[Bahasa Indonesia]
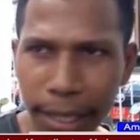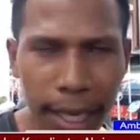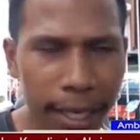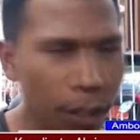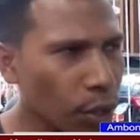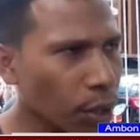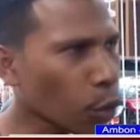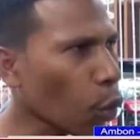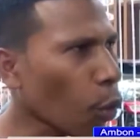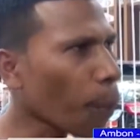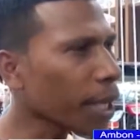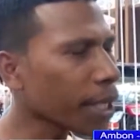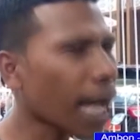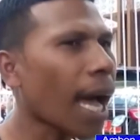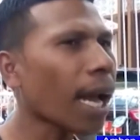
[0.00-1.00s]
yang cukup
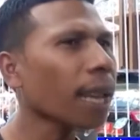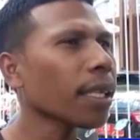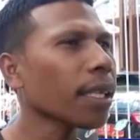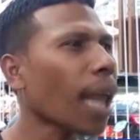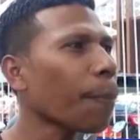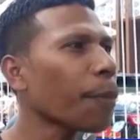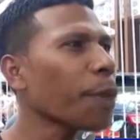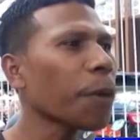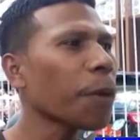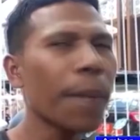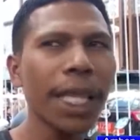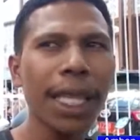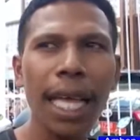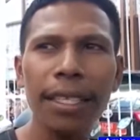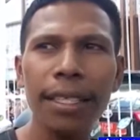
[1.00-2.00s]
besar tetapi
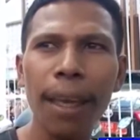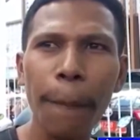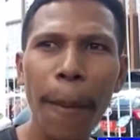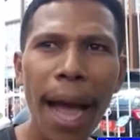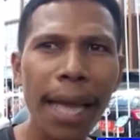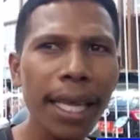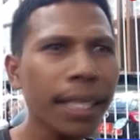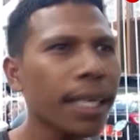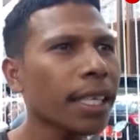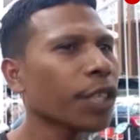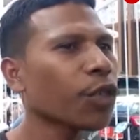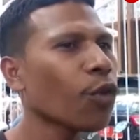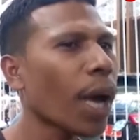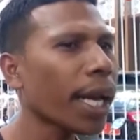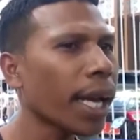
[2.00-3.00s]
implementasi lapangnya tidak
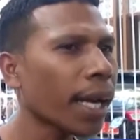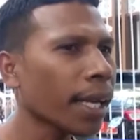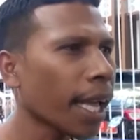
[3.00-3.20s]
sesuai dengan